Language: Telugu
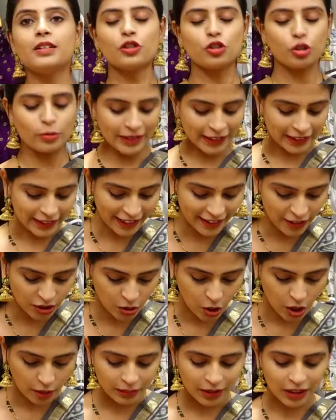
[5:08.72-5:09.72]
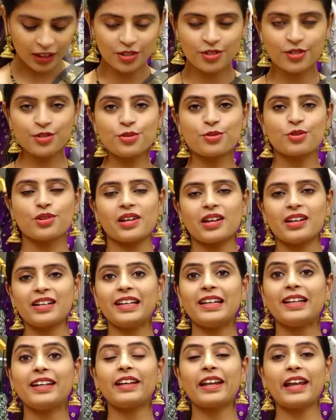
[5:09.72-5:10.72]
సో మన నెక్స్ట్ కాంబినేషన్ చూసేయండి
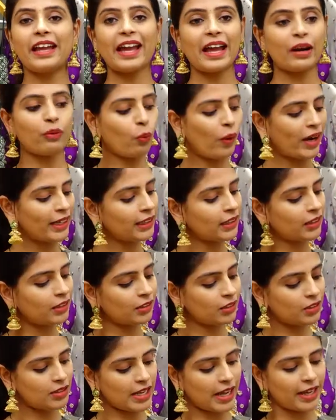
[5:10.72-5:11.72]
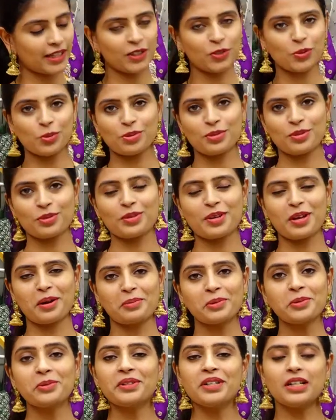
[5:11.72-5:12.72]
గ్రే అండ్ వైట్ కలర్ శారీ చూస్తున్నాము